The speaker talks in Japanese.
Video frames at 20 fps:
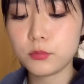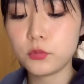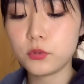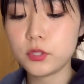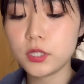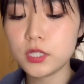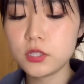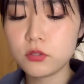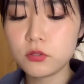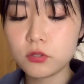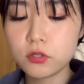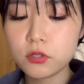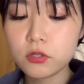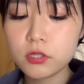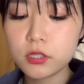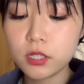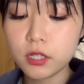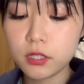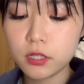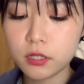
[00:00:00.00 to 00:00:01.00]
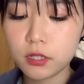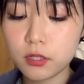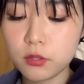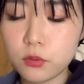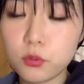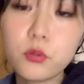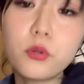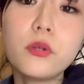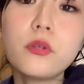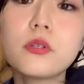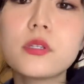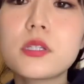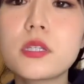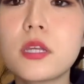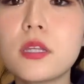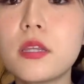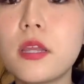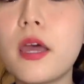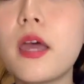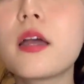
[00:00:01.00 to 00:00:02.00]
もう29歳だけどこういうのつ
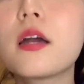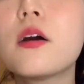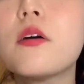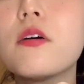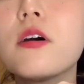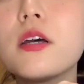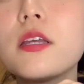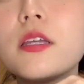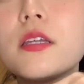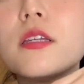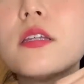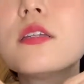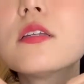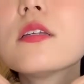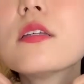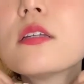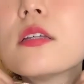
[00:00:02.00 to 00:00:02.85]
けたい。かわいい。